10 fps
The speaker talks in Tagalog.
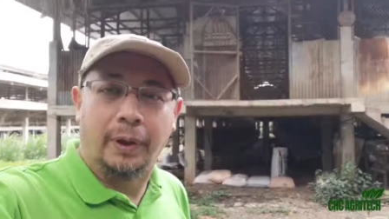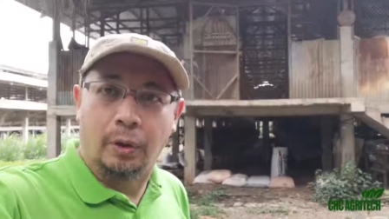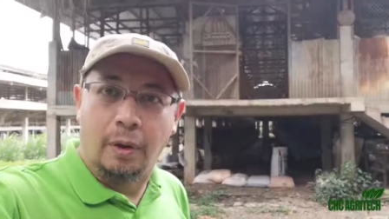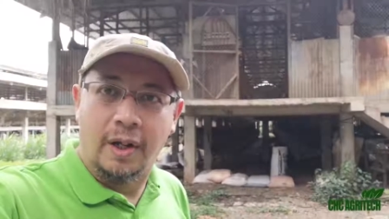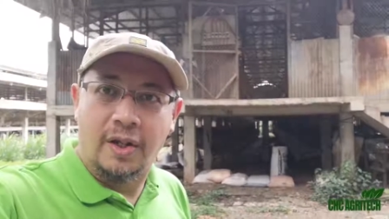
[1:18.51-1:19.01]
So to
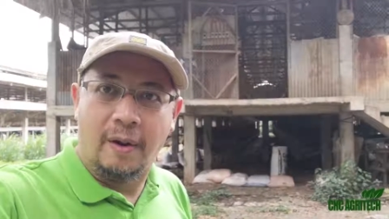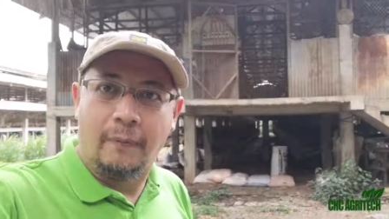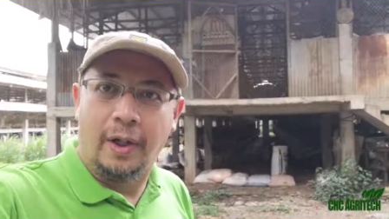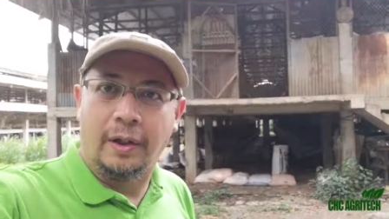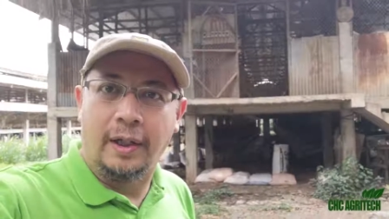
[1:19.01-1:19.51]
go a step
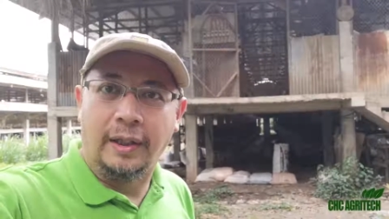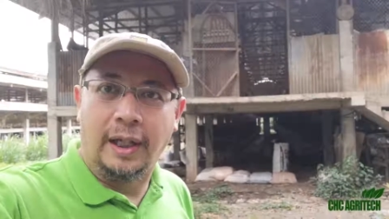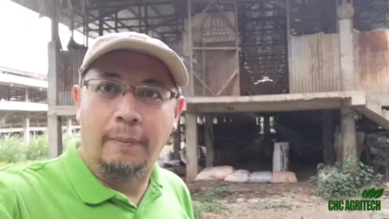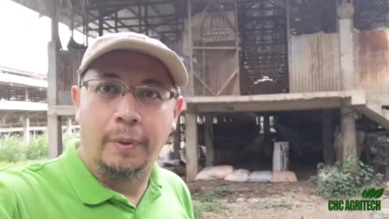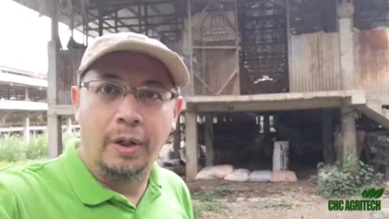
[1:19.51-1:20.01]
further, hindi
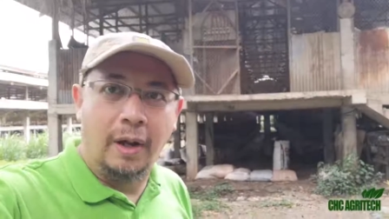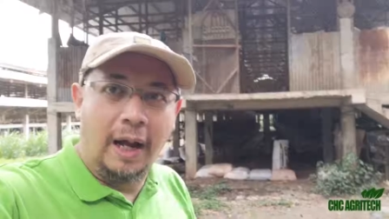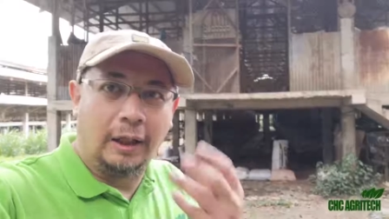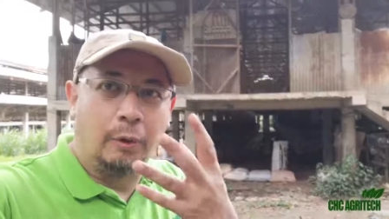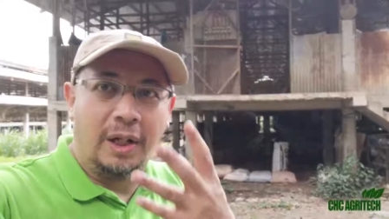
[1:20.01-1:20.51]
lang po yung
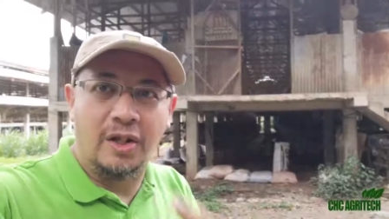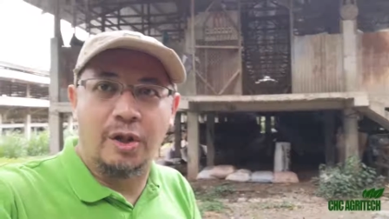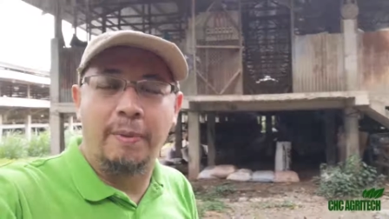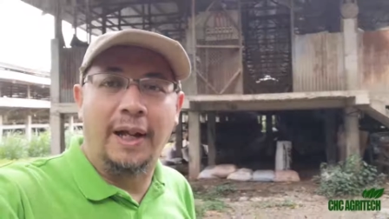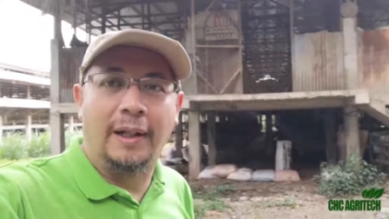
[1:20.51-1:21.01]
actual
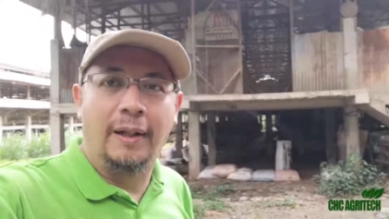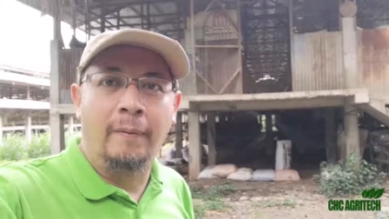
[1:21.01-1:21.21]
smell,